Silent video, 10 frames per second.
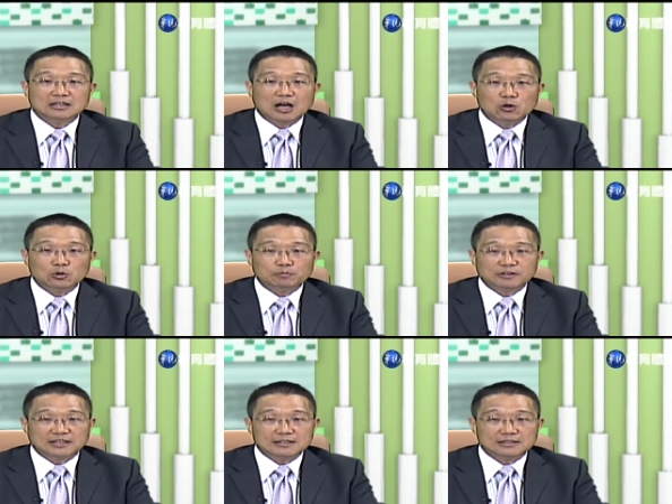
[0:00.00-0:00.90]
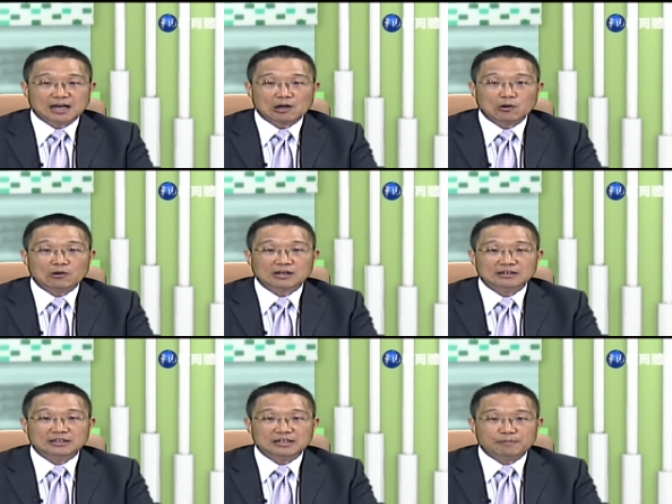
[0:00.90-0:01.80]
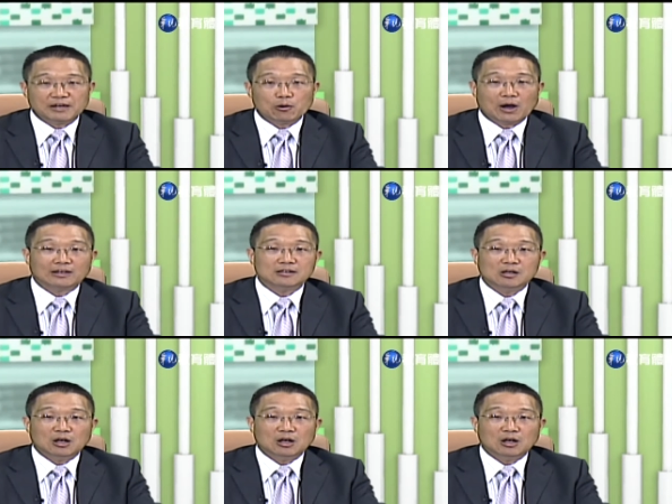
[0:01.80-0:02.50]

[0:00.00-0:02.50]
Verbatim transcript: 客户不增加或更替频繁，